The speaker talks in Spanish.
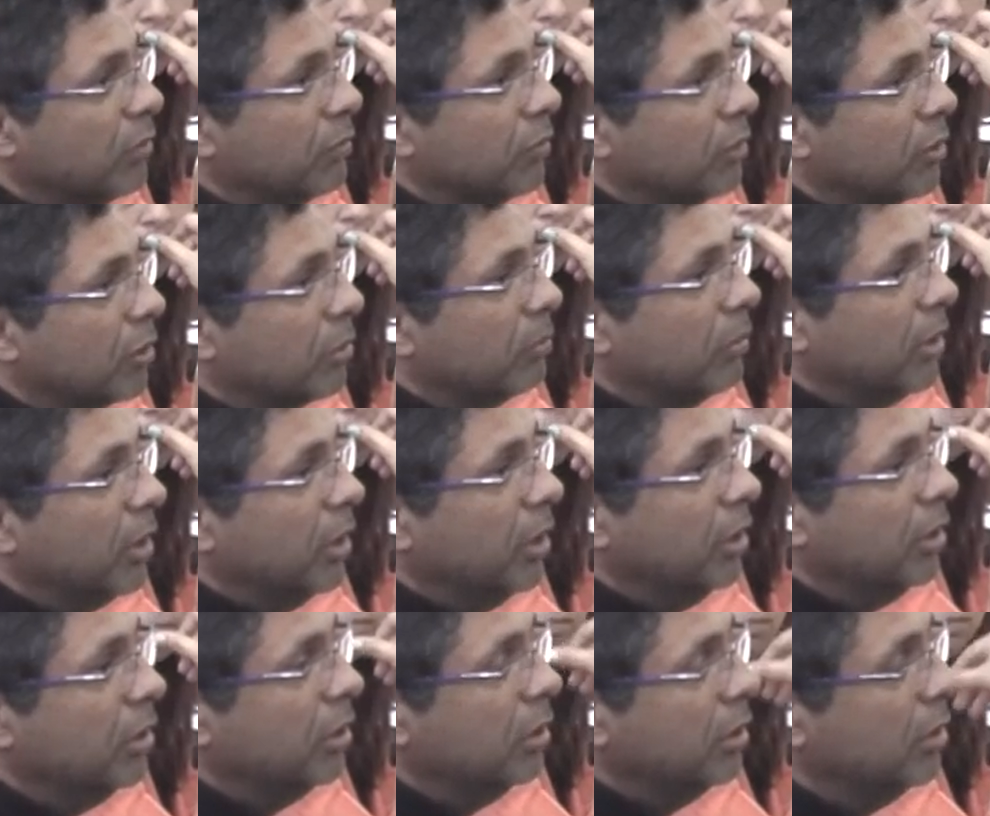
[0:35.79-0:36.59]

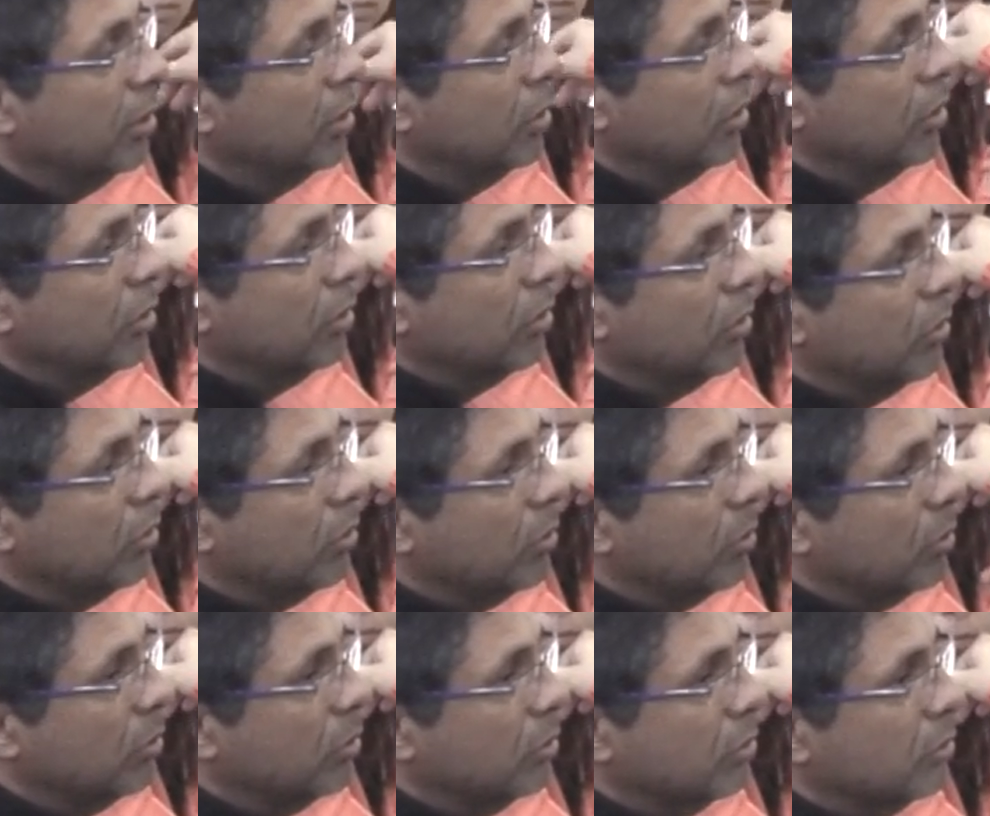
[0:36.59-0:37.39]
aunque
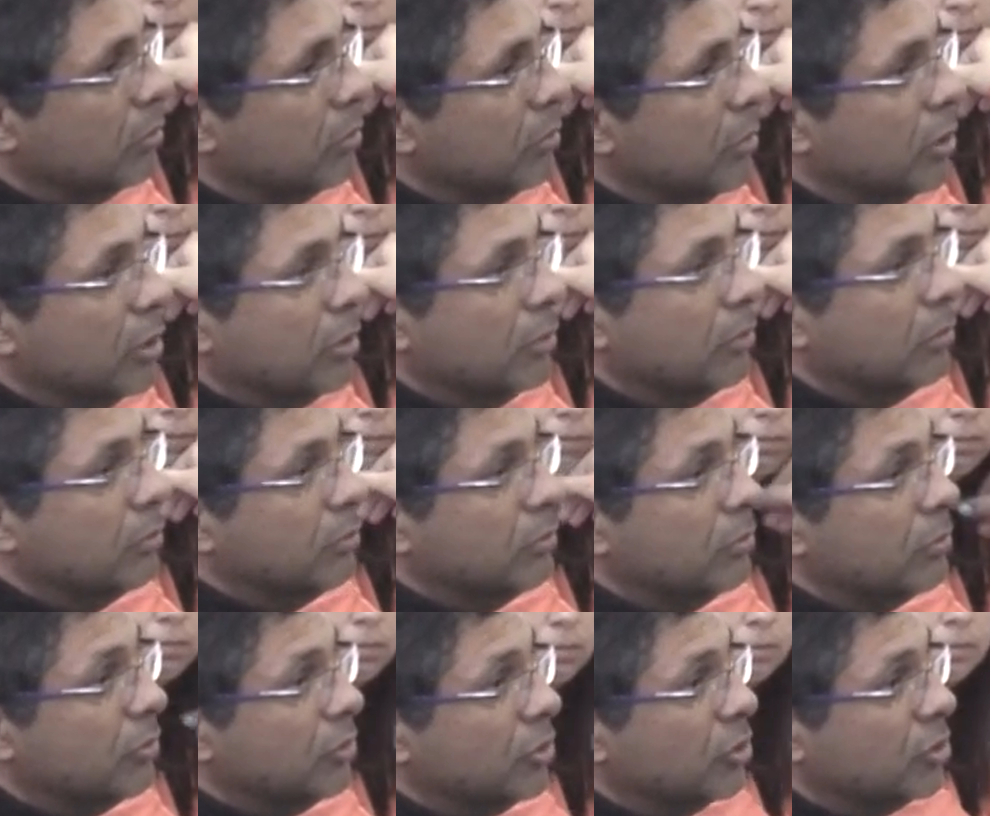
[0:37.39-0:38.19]

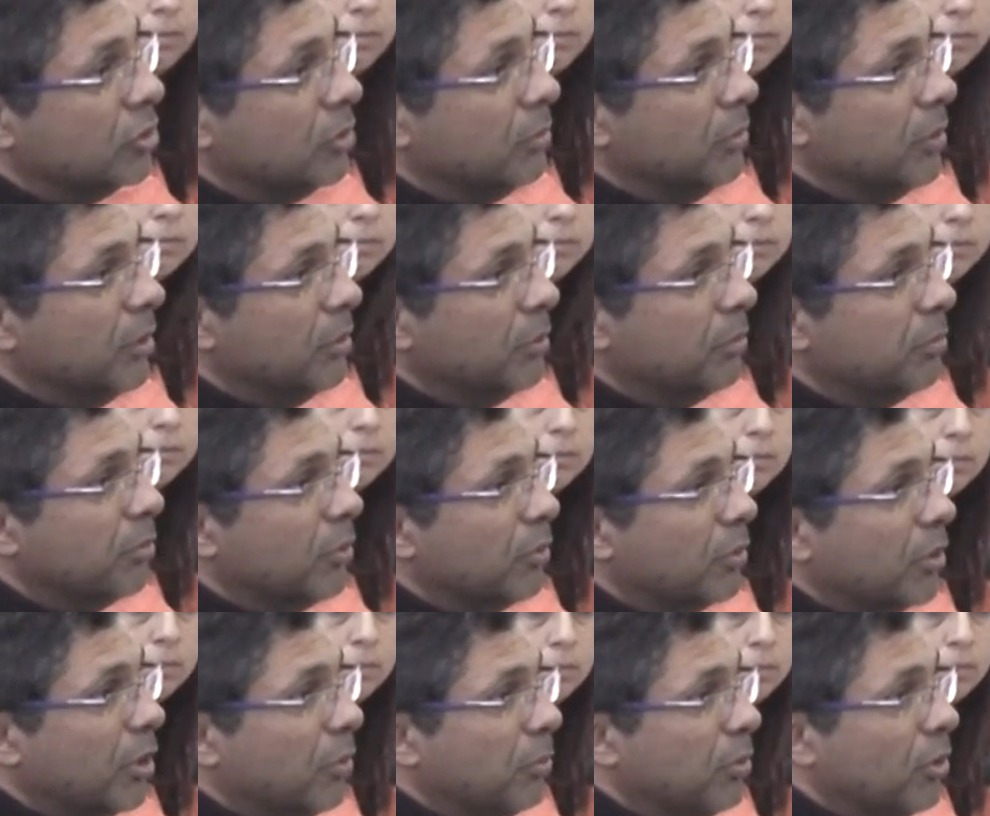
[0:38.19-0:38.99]
pensase
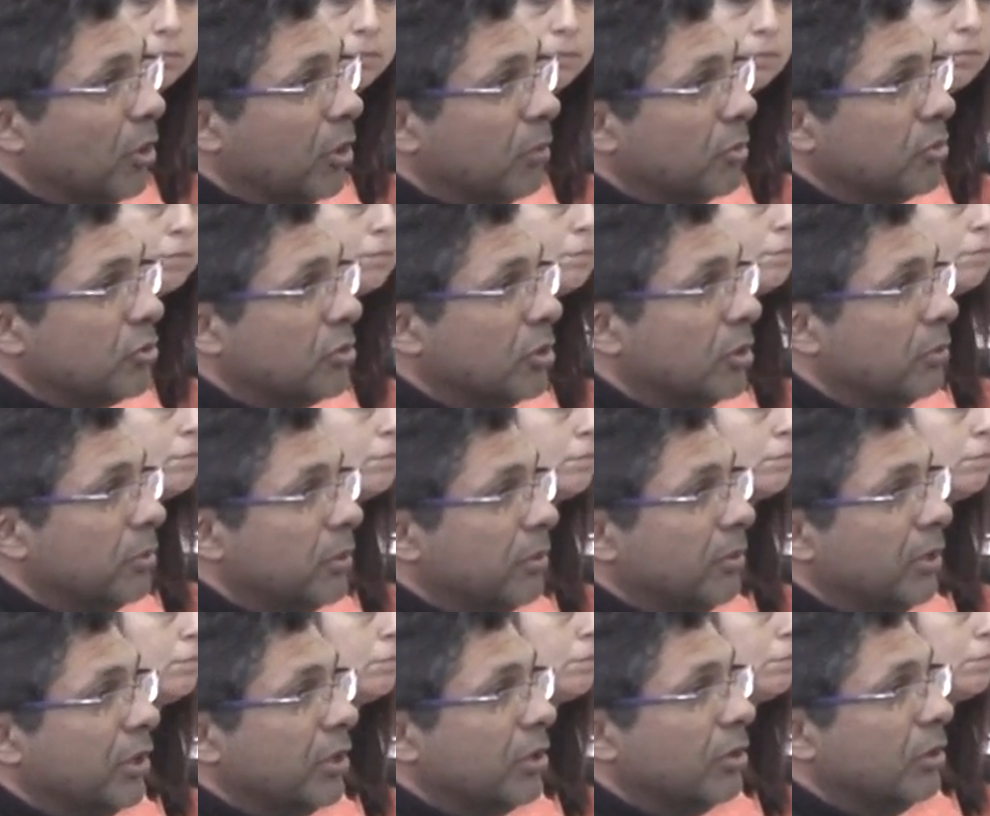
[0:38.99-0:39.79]
o, se
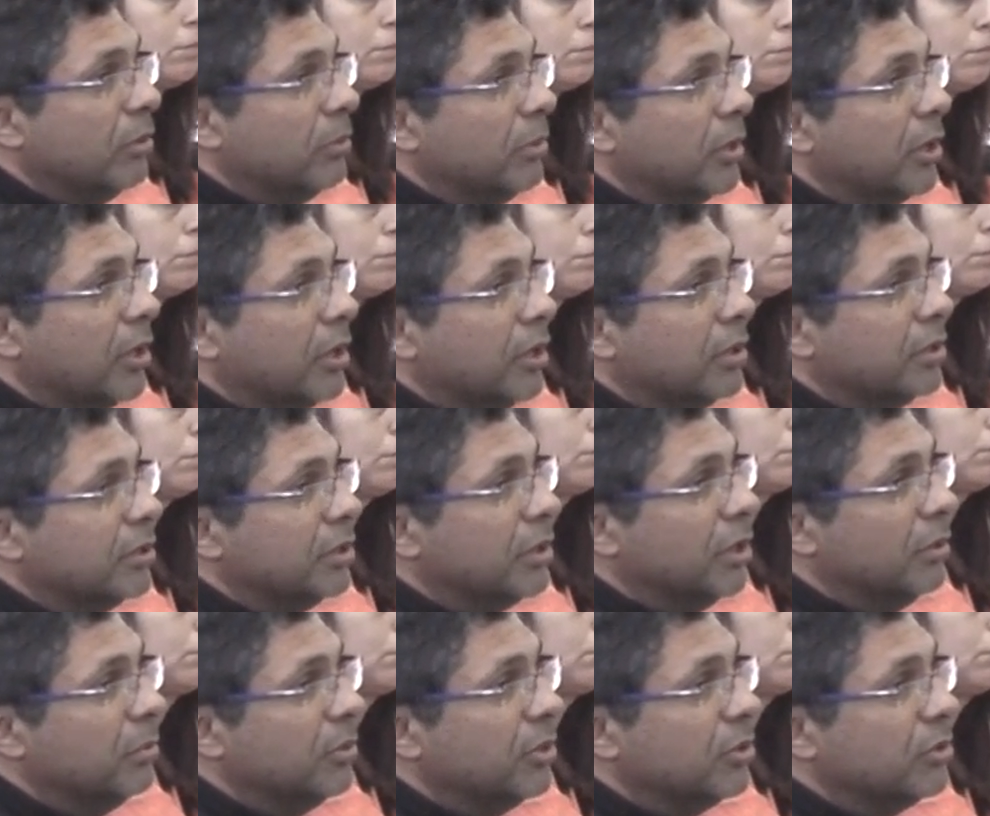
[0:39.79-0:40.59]
propusiese
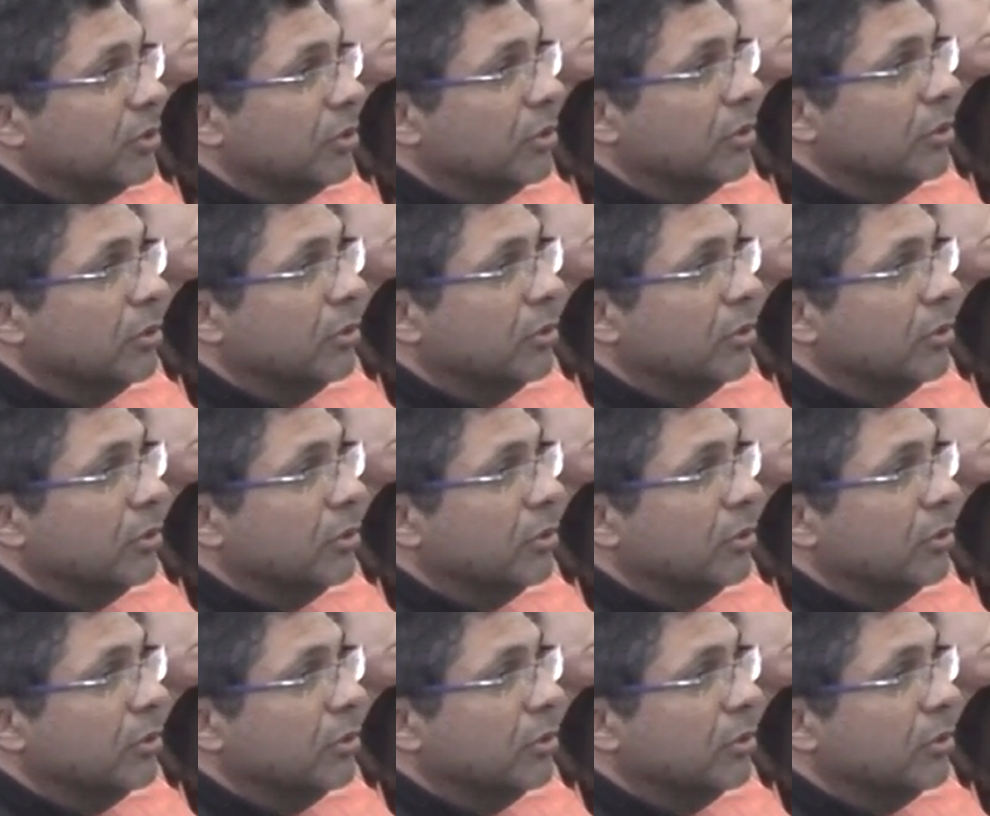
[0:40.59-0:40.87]
ir a